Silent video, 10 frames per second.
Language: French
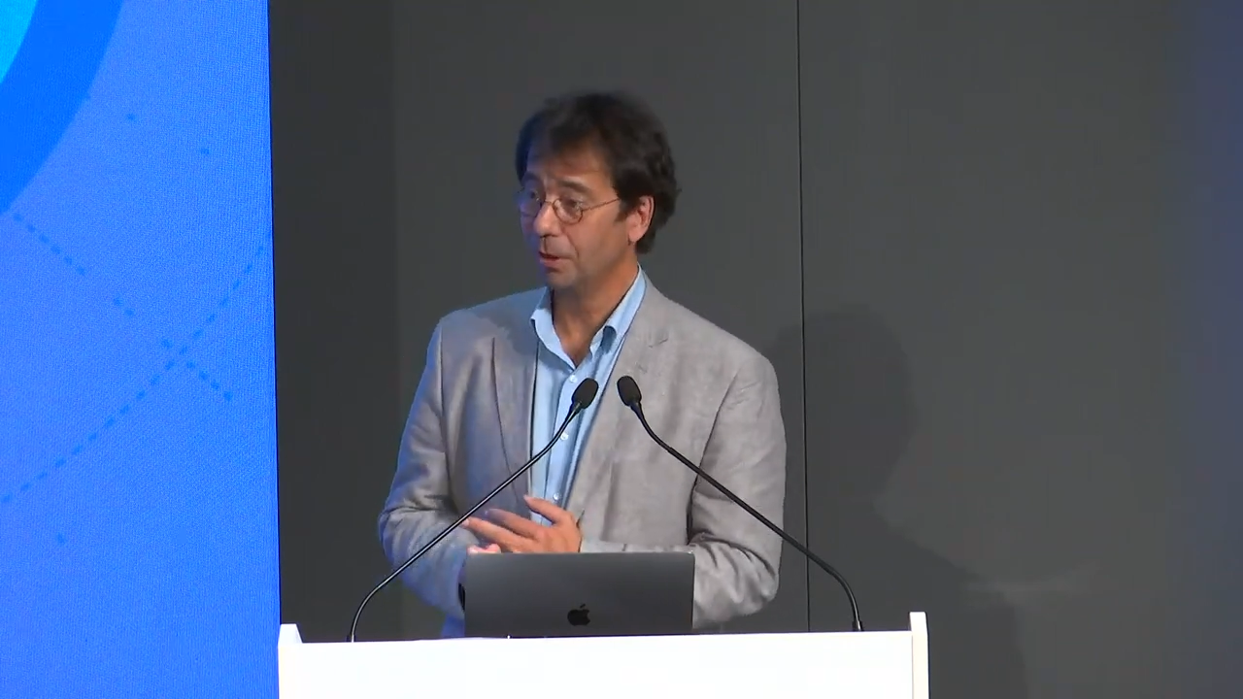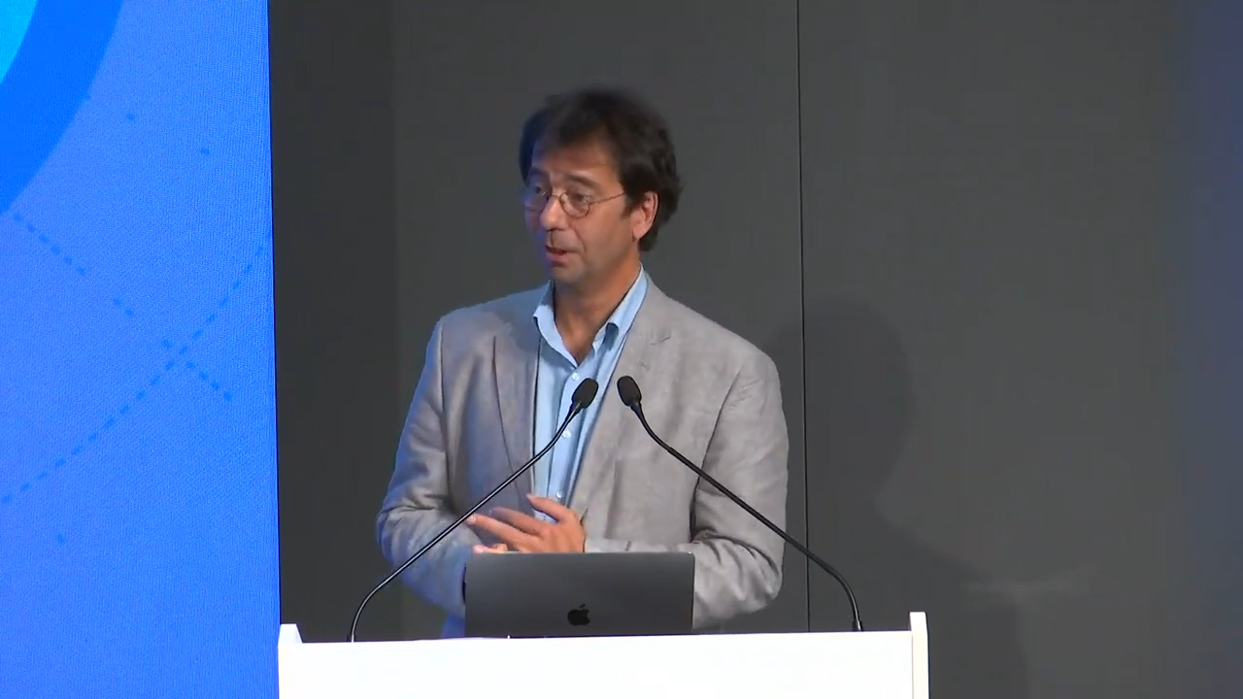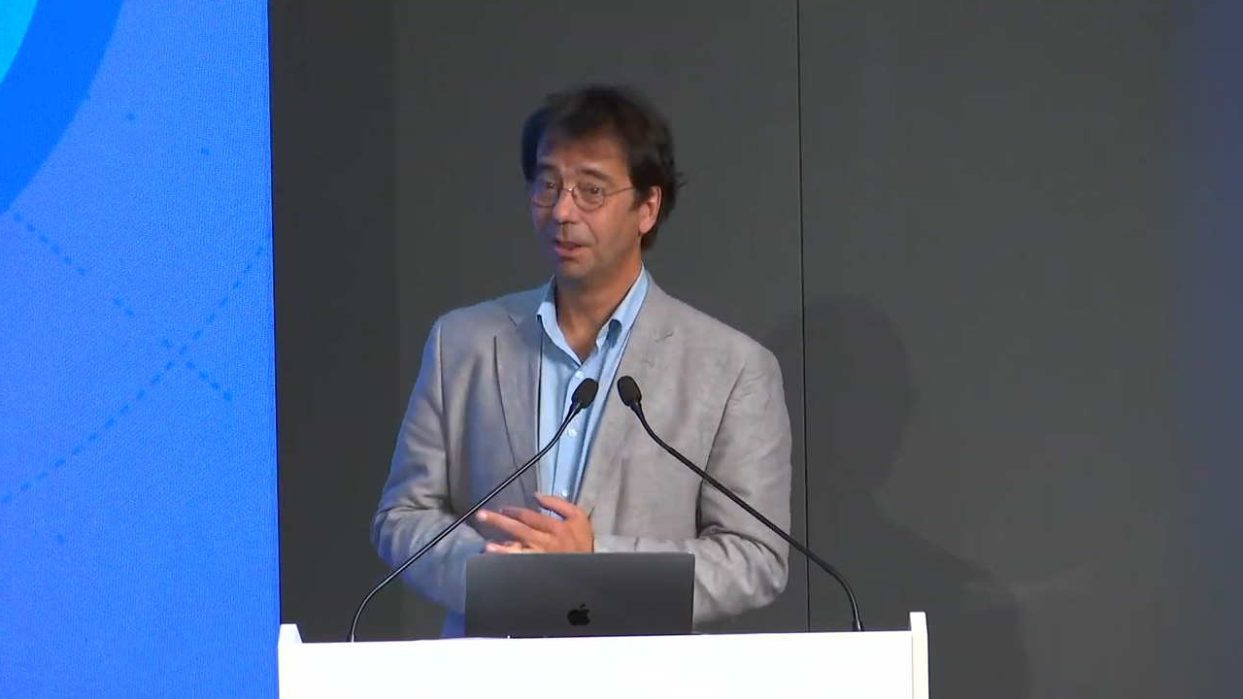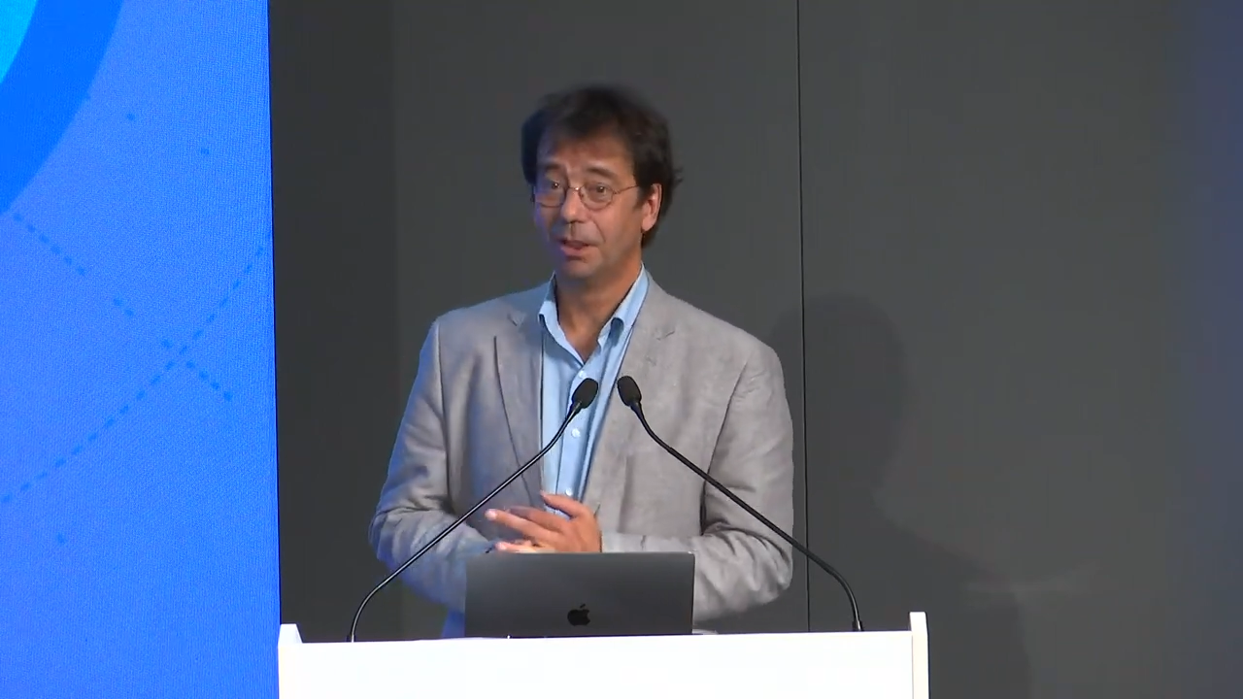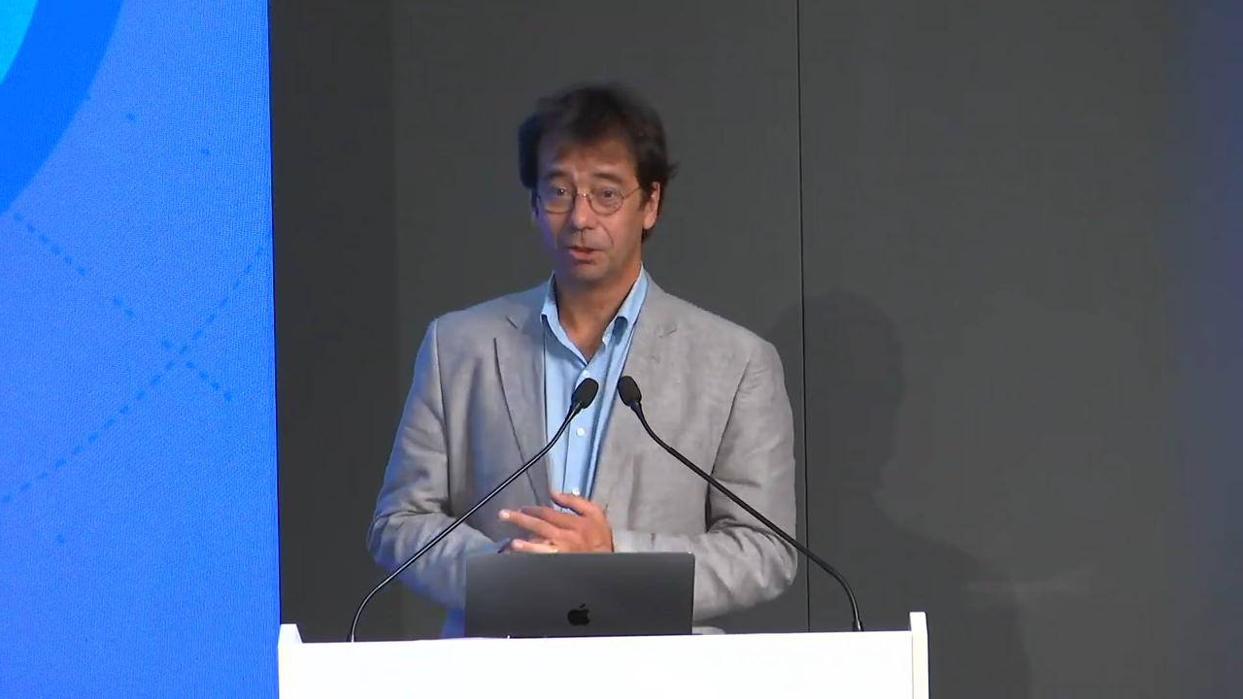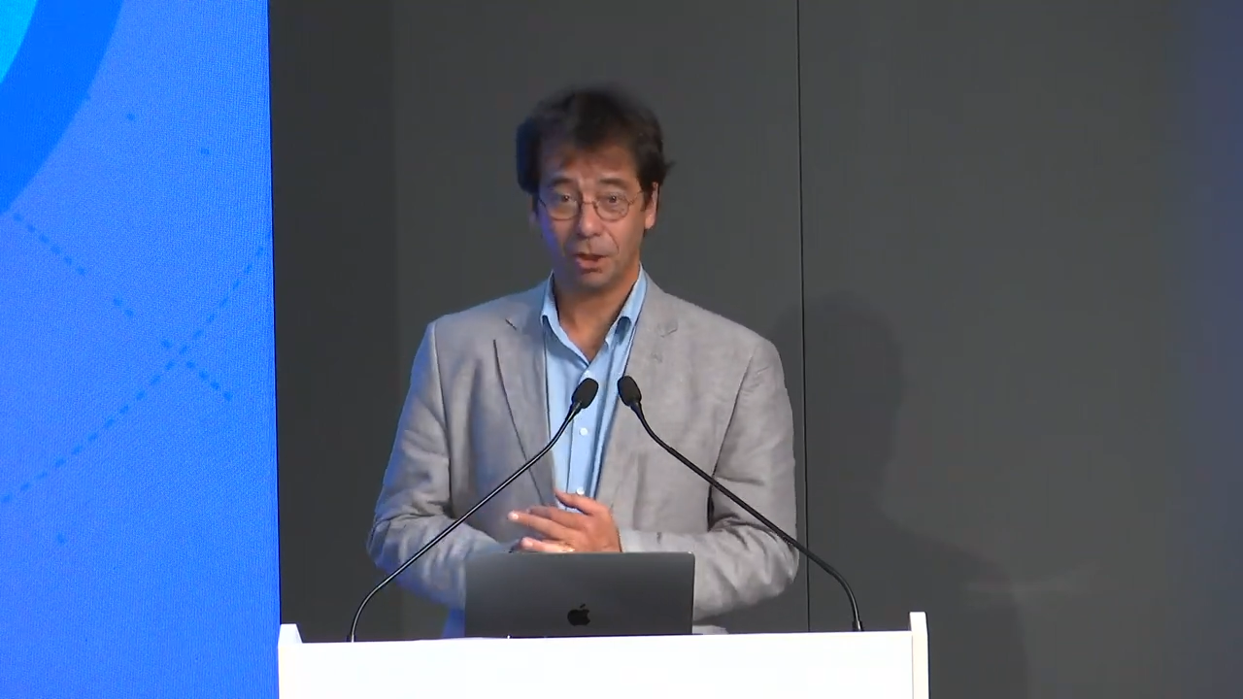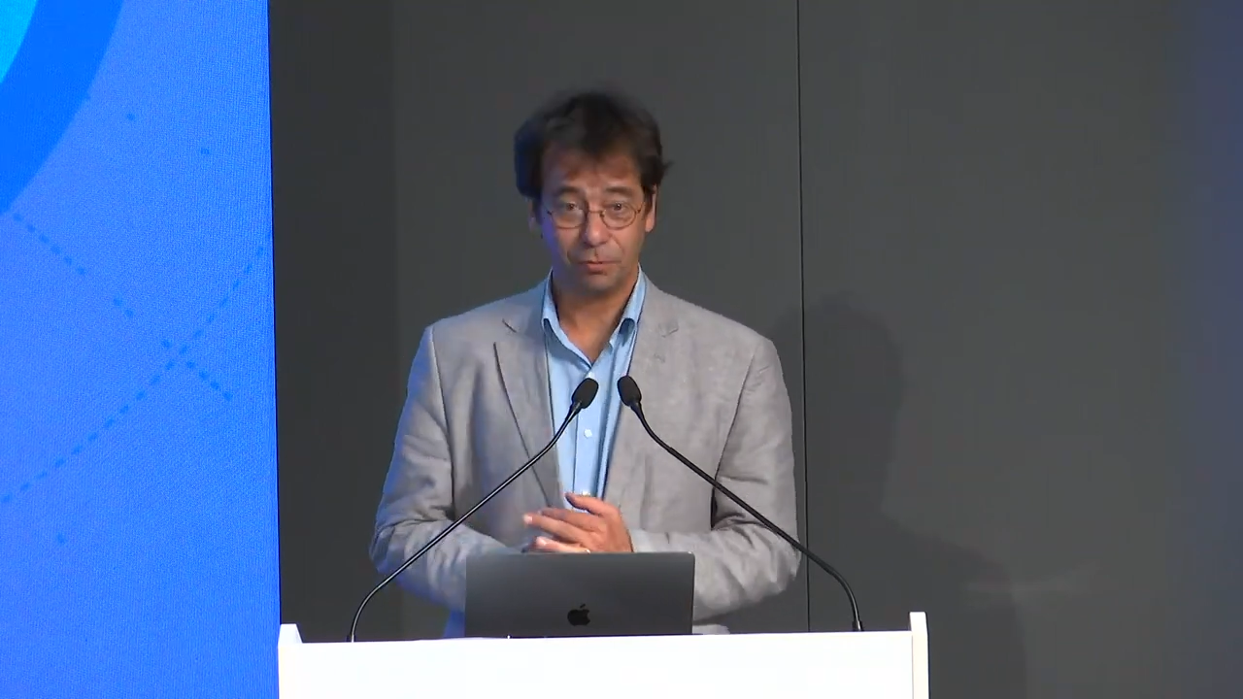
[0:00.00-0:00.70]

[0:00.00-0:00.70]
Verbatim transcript: Et